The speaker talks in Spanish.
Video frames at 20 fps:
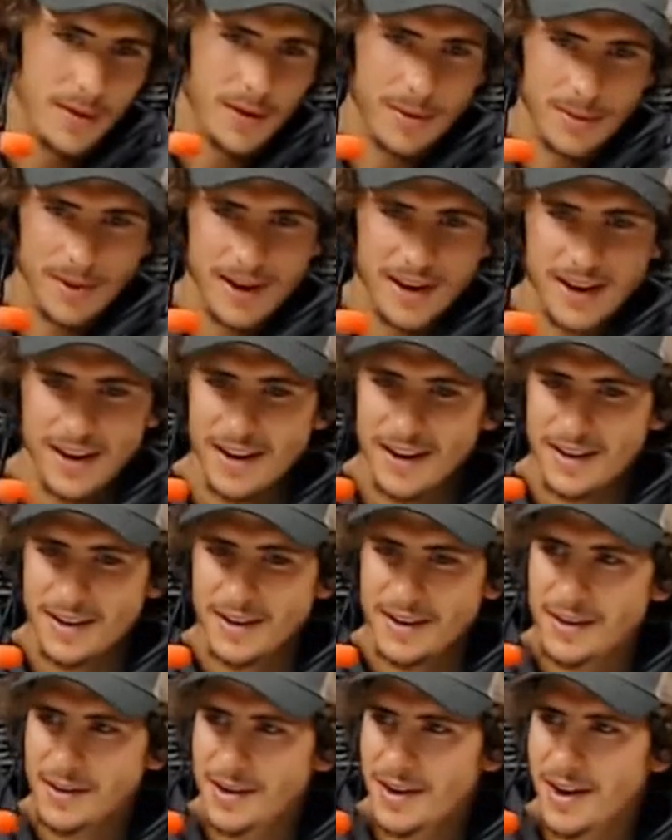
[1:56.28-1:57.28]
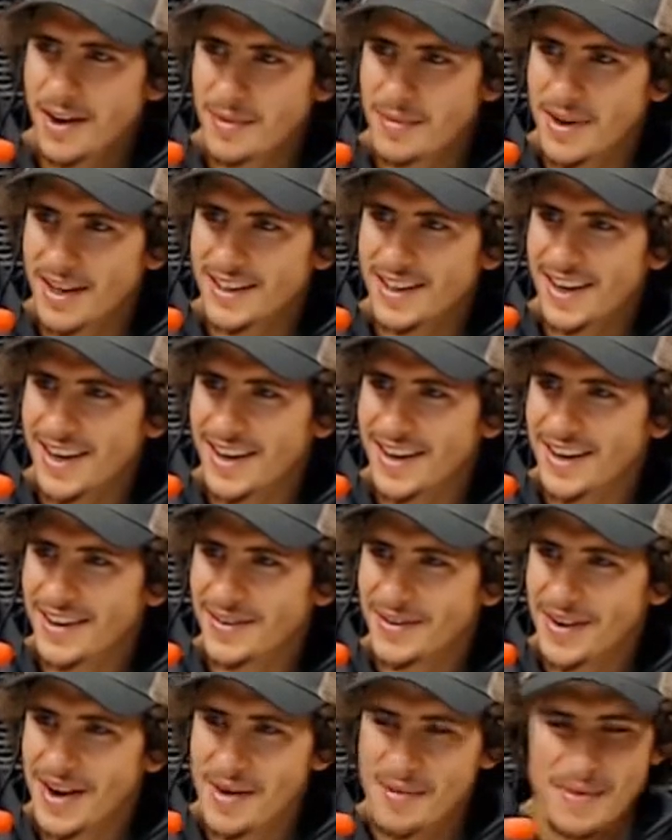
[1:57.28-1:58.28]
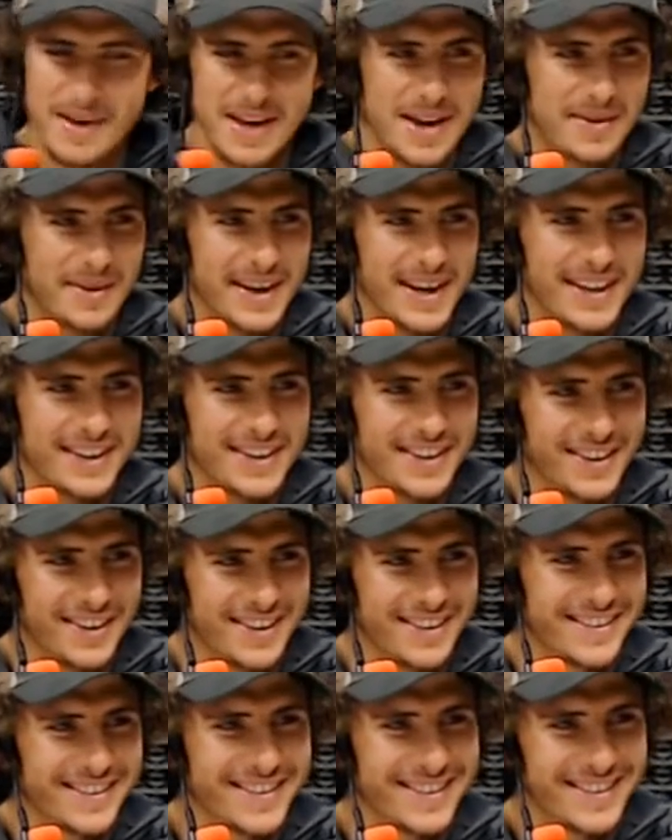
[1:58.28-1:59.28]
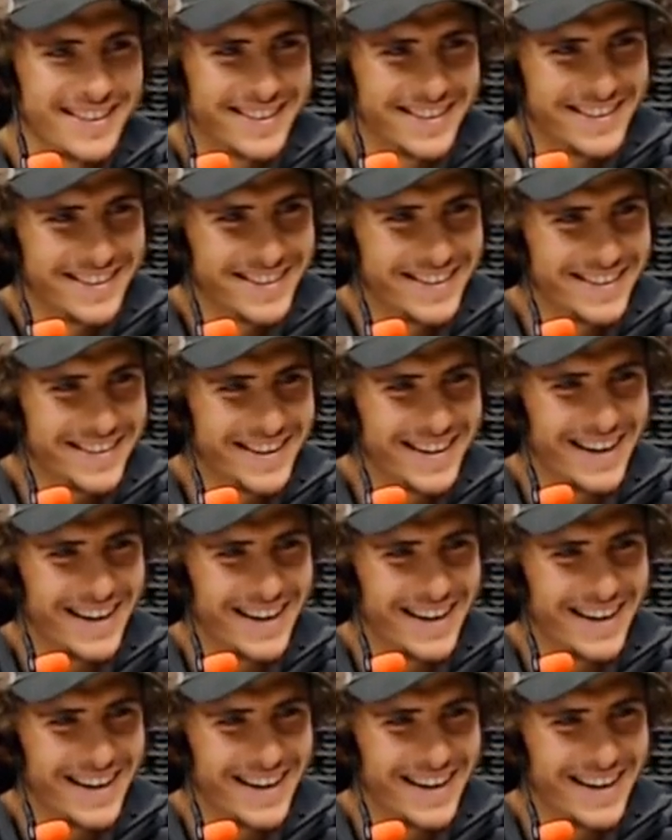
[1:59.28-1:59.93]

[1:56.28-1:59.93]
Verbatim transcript: Como para rematar una media maratón. para el postre.